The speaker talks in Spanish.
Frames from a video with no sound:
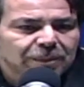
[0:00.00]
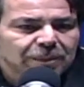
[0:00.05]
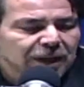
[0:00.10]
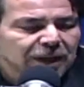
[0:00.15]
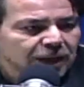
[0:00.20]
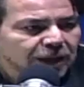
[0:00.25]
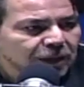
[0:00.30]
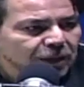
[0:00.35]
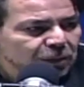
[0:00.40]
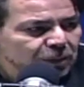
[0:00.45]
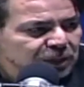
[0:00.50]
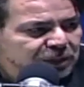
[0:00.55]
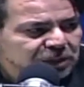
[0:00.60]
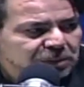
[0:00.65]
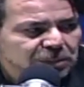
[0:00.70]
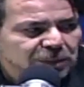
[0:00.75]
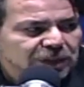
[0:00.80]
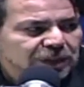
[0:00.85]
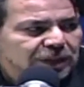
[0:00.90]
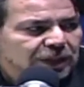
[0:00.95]
Vienen clubes
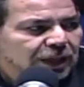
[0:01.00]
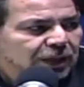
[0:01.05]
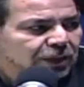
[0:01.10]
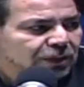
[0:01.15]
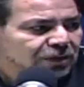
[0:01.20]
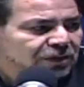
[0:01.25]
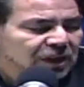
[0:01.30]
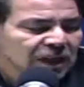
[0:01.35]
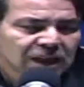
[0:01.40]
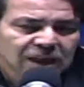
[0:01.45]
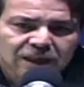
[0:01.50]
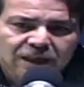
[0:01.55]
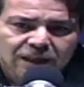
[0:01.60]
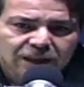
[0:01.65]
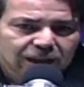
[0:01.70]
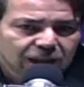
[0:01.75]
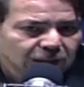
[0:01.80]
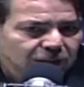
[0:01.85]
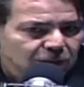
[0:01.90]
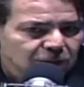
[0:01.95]
invitados
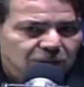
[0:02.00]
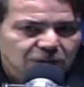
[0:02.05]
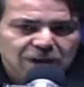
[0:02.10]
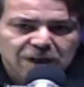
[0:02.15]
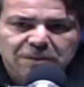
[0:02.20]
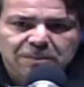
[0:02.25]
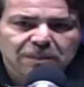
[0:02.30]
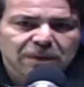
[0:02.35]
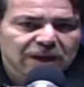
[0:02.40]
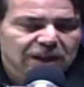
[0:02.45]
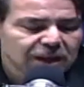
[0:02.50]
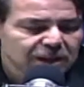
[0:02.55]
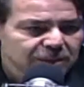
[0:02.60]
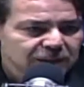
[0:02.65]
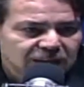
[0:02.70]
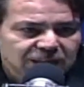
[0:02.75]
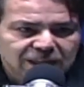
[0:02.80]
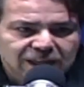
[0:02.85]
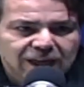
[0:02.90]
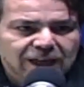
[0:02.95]
de Colima, de
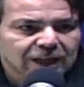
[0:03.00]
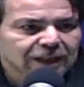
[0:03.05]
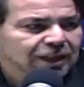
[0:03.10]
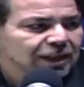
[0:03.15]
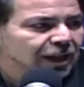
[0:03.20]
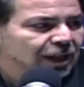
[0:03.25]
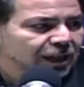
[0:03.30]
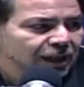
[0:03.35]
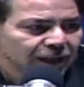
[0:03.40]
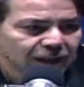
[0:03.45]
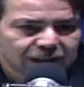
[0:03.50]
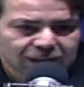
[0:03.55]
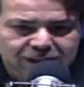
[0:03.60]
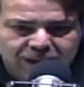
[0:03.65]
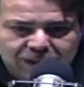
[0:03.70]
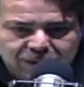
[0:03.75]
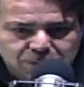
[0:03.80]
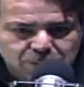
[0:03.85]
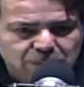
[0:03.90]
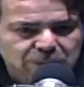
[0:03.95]
Vallarta, de
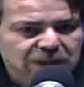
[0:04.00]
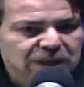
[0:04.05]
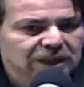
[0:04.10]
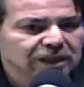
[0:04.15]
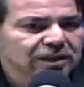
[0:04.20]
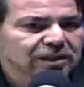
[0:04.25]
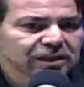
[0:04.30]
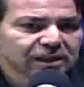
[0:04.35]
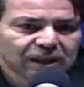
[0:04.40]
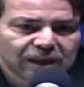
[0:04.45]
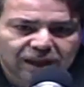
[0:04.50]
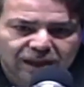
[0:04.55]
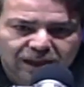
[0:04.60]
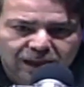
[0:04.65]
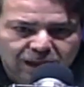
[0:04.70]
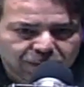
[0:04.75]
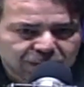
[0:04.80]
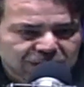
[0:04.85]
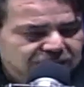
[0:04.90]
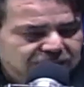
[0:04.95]
San Luis, de
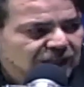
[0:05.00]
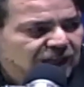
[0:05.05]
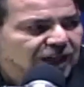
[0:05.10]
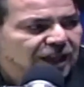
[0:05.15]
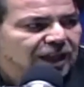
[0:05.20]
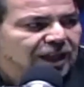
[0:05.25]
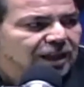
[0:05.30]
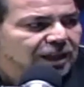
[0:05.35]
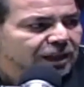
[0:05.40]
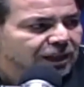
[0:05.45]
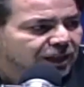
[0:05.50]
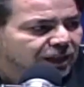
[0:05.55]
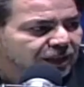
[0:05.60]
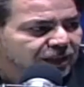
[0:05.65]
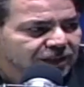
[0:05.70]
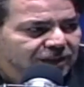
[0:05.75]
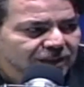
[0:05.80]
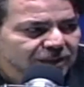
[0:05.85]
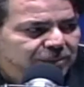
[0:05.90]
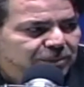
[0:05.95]

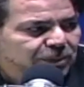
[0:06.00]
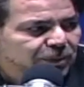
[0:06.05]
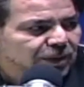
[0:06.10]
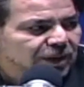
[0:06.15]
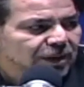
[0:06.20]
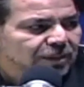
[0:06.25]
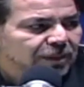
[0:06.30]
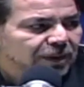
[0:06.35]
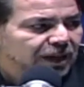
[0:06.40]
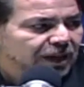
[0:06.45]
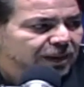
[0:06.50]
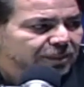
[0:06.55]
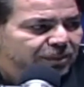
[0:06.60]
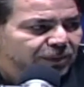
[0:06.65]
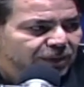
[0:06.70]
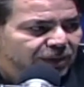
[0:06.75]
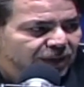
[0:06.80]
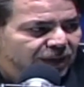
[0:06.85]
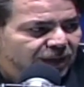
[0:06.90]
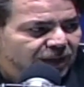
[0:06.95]
Aguascalientes, de Puebla,
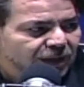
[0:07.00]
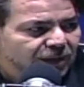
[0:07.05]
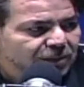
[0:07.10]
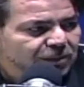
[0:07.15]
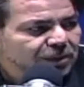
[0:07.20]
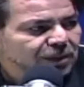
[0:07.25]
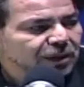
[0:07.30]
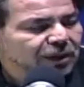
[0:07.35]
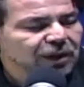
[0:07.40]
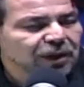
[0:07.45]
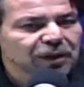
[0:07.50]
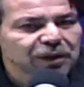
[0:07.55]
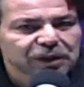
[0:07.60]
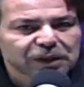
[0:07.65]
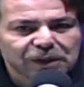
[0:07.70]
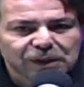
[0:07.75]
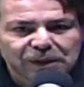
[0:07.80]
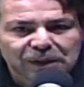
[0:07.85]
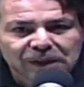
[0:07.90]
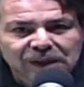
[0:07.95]
por ahí alguno que
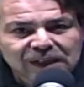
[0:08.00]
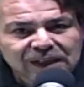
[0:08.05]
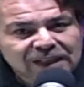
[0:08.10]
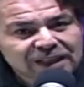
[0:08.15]
otro,